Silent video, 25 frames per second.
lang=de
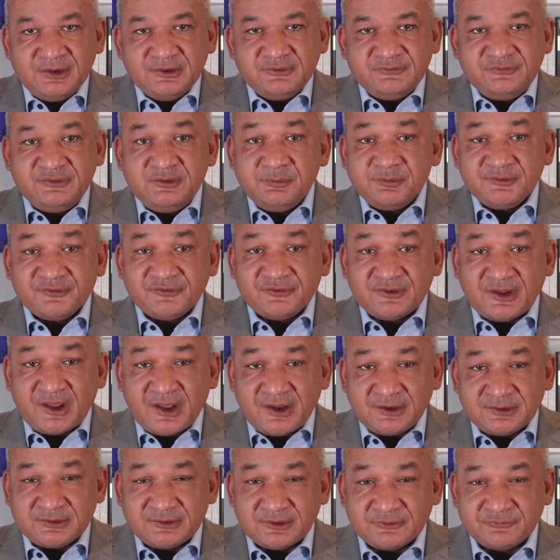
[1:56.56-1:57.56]
Sie
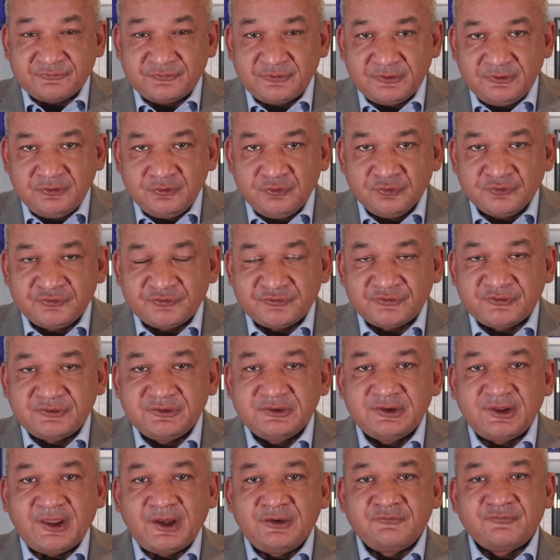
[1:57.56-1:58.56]
besagt, dass
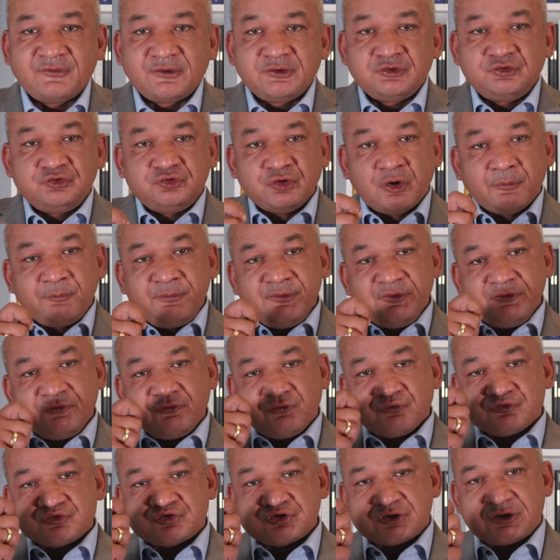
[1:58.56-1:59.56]
Verluste etwa doppelt
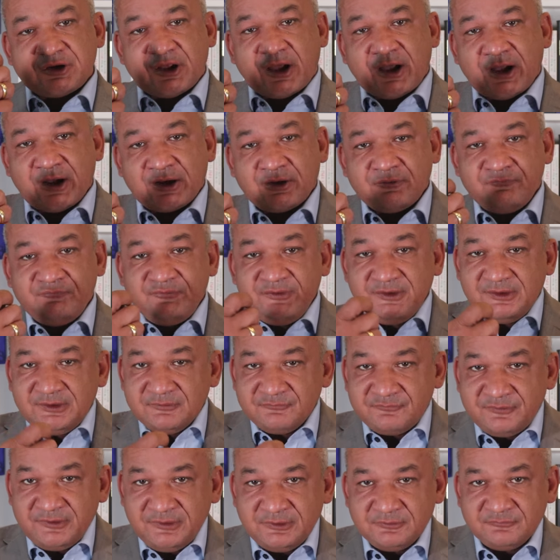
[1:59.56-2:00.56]
so stark wie
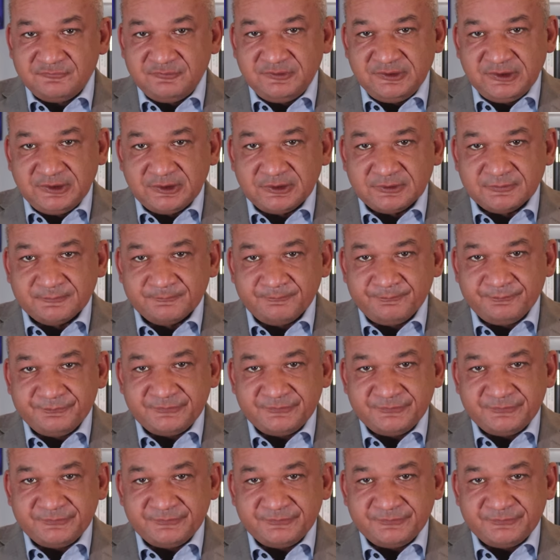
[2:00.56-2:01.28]
Gewinne wiegen.